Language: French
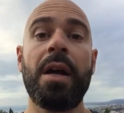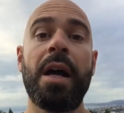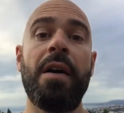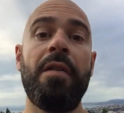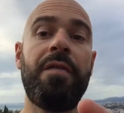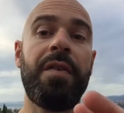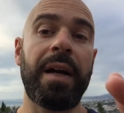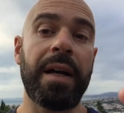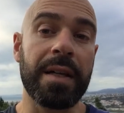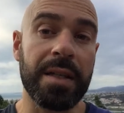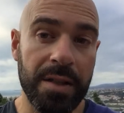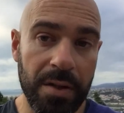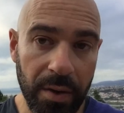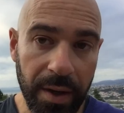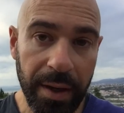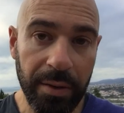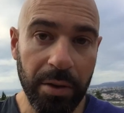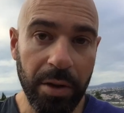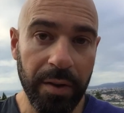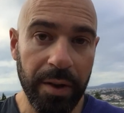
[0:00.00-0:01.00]
à faire un
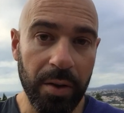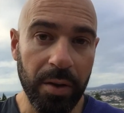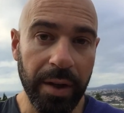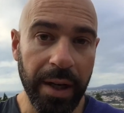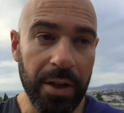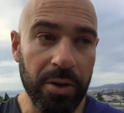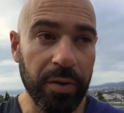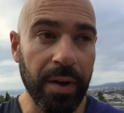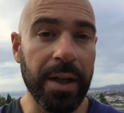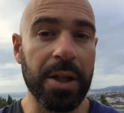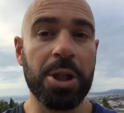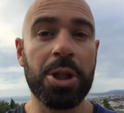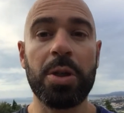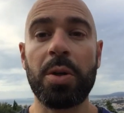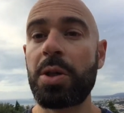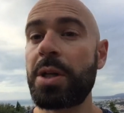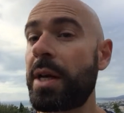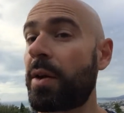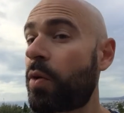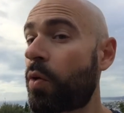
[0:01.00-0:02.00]
180 degrés, tu à
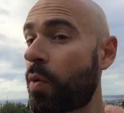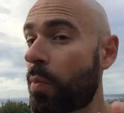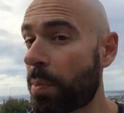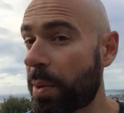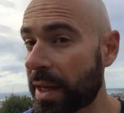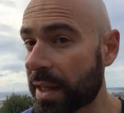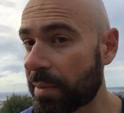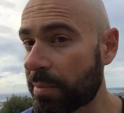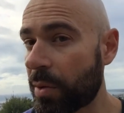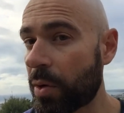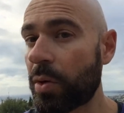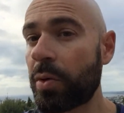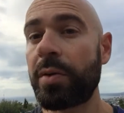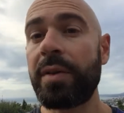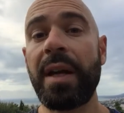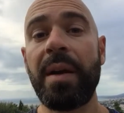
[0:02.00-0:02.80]
changer complètement